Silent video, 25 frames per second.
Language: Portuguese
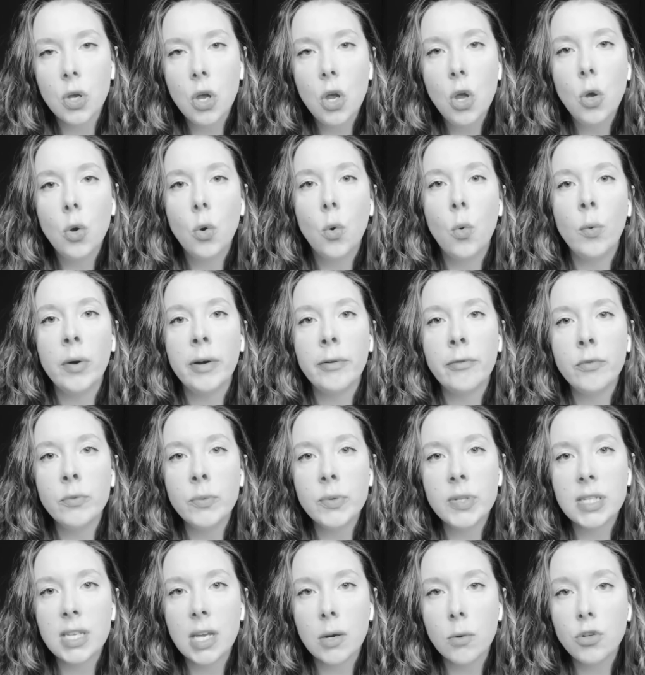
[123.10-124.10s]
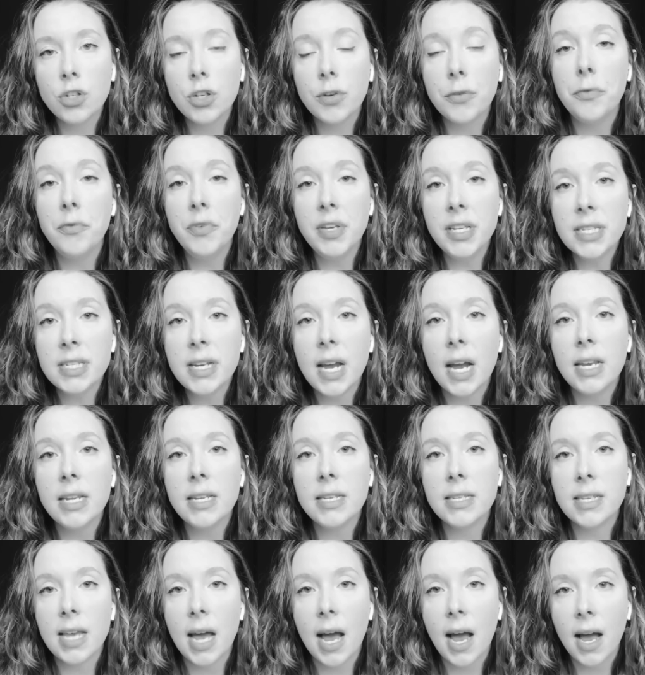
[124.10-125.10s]
com a função de
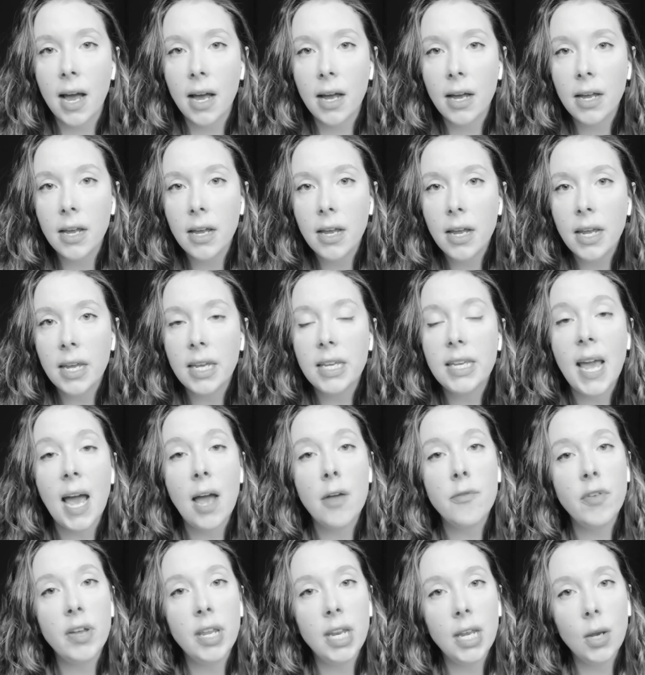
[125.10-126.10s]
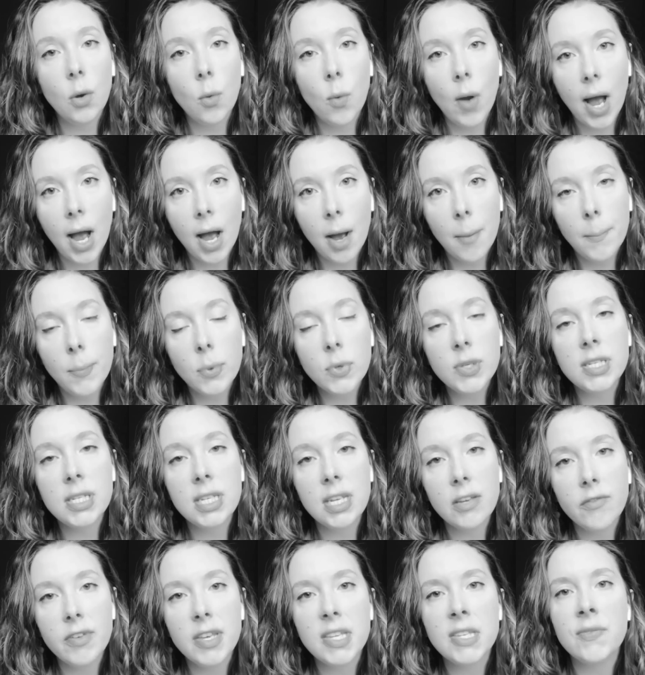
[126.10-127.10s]
fiscalizar e averiguar
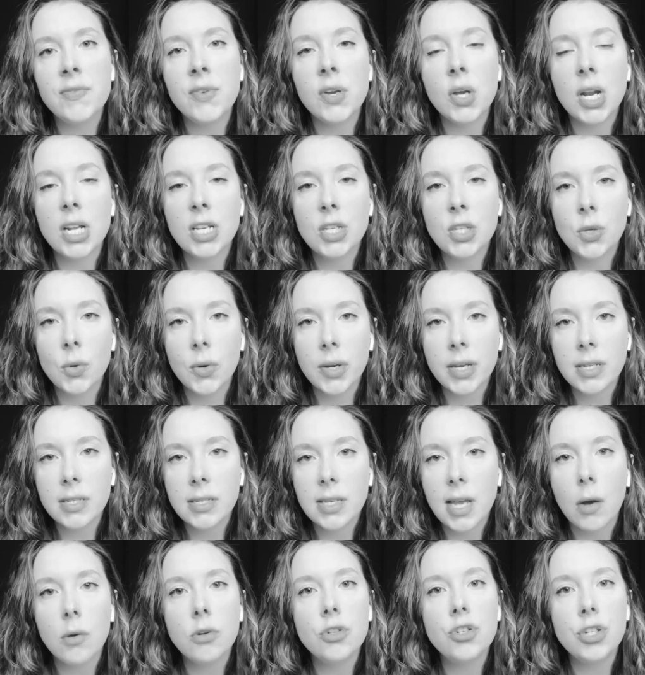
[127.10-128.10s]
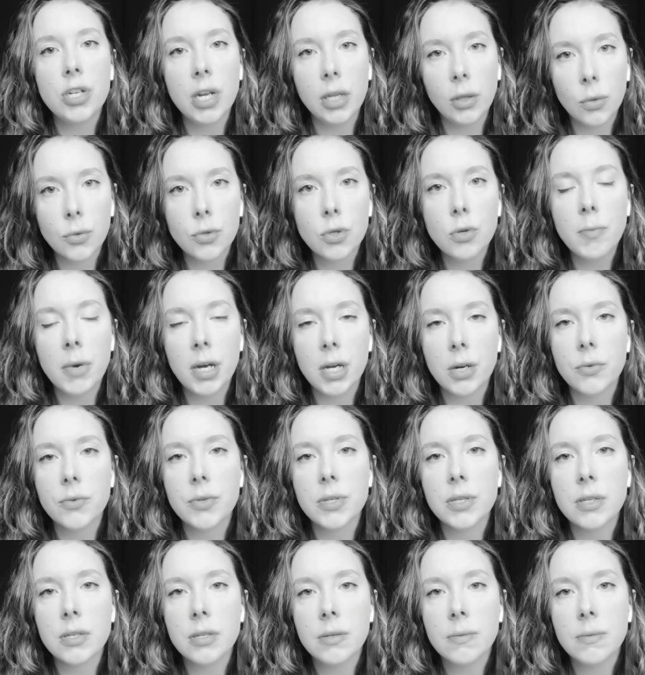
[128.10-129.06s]
possíveis violações aos direitos humanos.